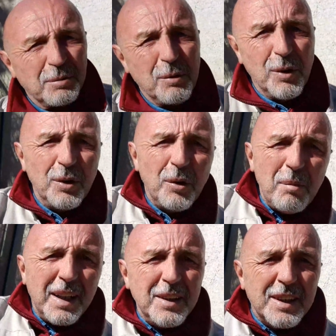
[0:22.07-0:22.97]
mi vogliono
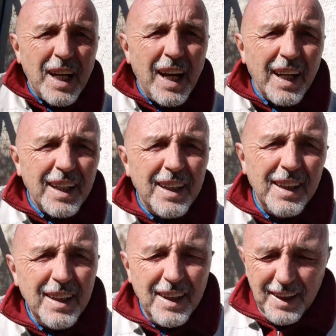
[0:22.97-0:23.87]
mangiare
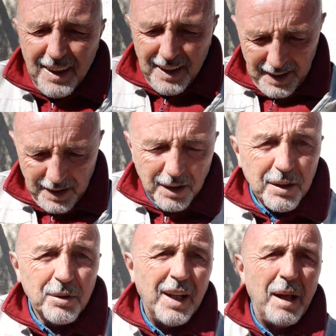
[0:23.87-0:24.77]

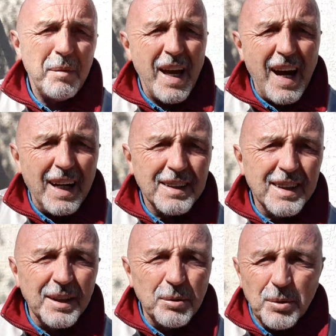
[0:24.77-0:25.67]
la mia
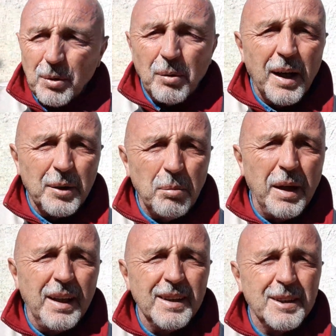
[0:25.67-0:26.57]
asta tutto quanto
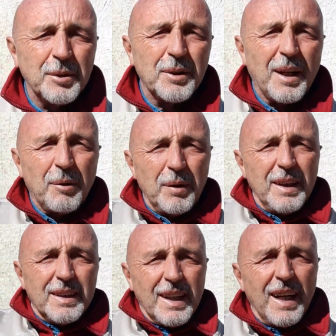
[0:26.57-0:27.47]
bene si sono
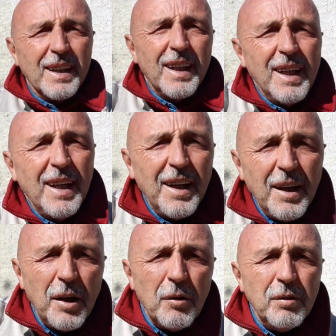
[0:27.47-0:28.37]
tranquillizzati
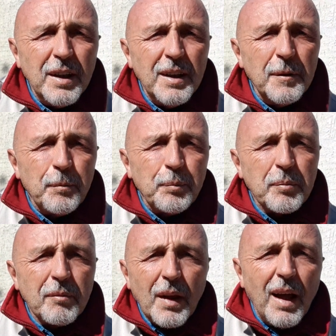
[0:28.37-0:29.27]
vi
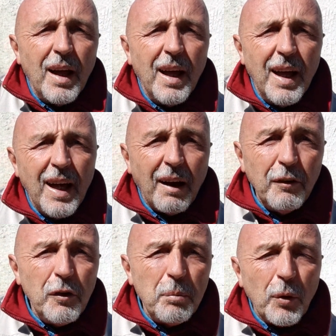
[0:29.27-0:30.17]
mh, mm,
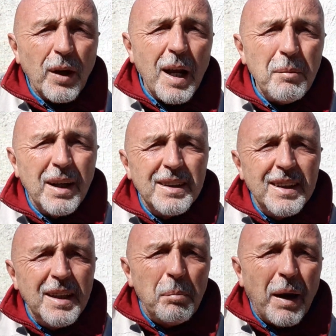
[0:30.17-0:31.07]
avevo in programma
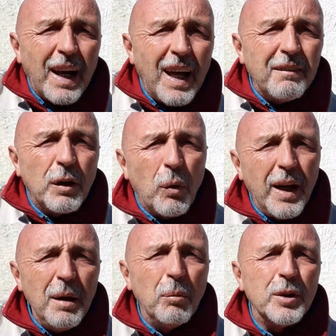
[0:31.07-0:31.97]
di parlarvi qual è
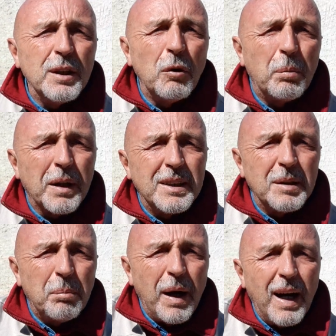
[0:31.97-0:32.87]
il motivo
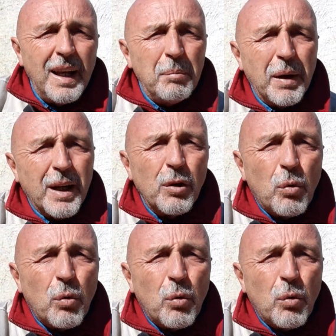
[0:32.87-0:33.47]
principale per il